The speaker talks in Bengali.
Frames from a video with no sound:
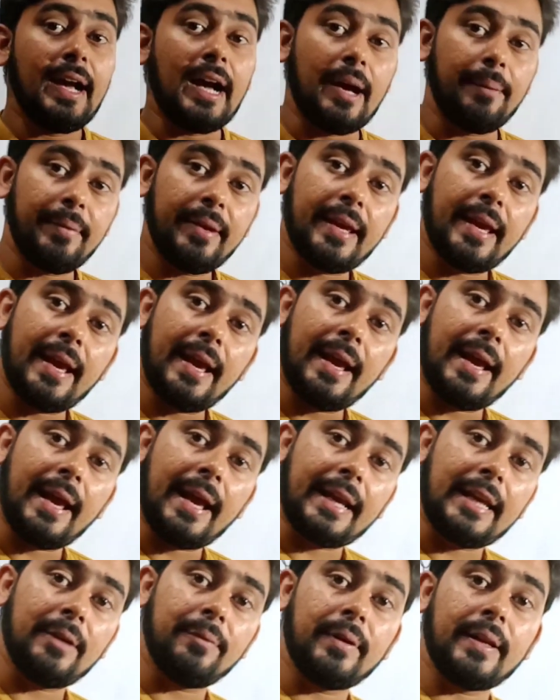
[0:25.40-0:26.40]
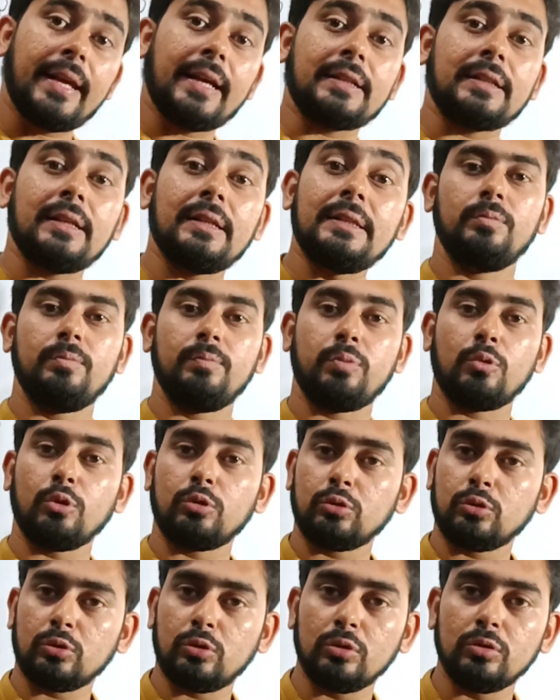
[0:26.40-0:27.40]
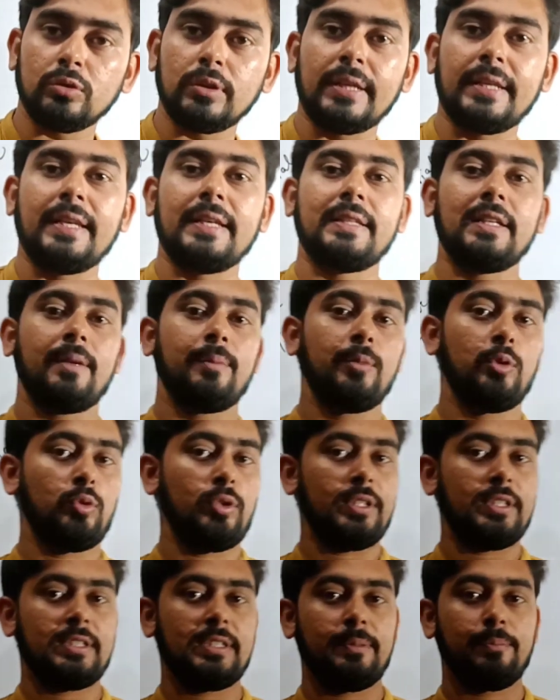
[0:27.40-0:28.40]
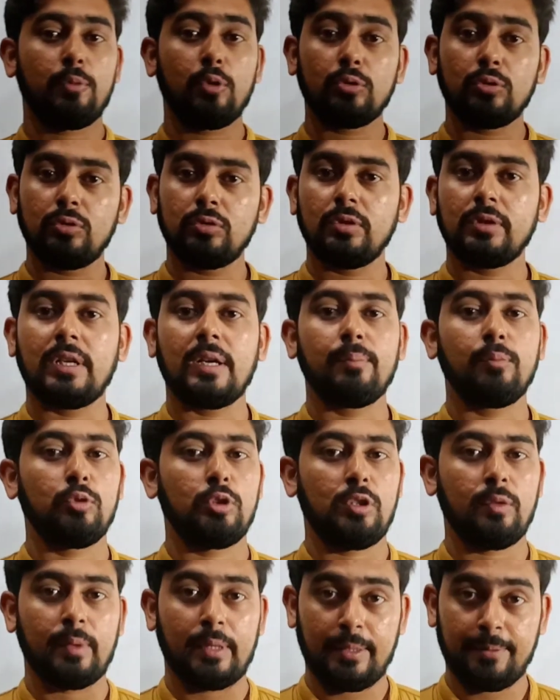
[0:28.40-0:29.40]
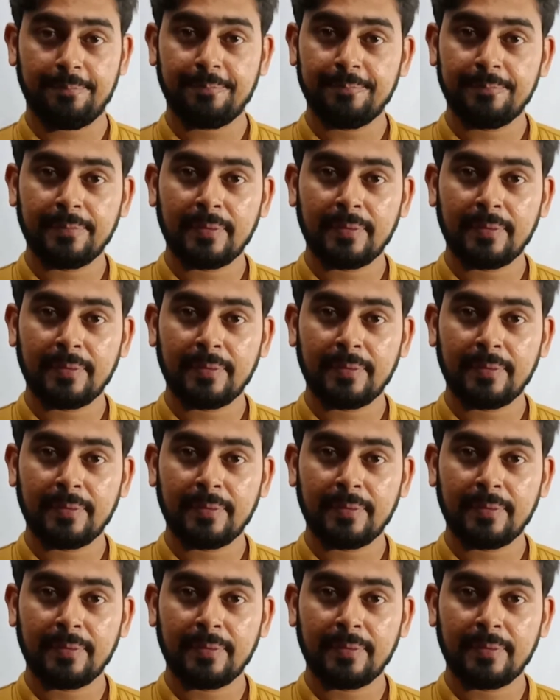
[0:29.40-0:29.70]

আমি একেবারে একটা প্রত্যন্ত এরিয়া থেকে আমি উঠে এসেছি প্রত্যন্ত গ্রাম বলতে পারেন